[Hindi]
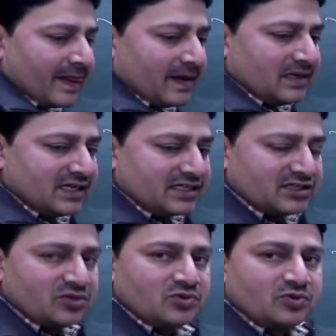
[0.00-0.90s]
लेकिन
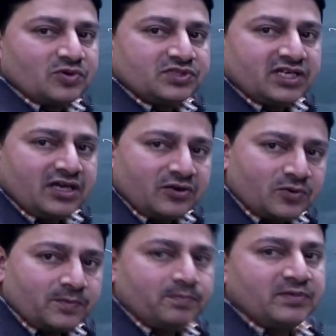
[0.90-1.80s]
ग्लूकोज के
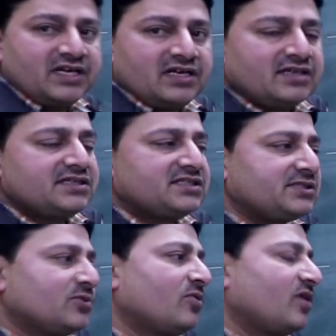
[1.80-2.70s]
रूप में
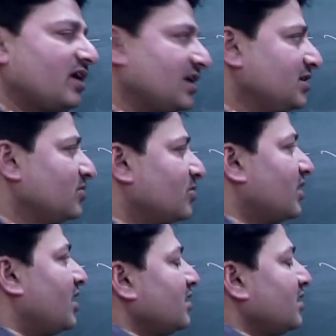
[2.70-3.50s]
स्टोर नहीं होगा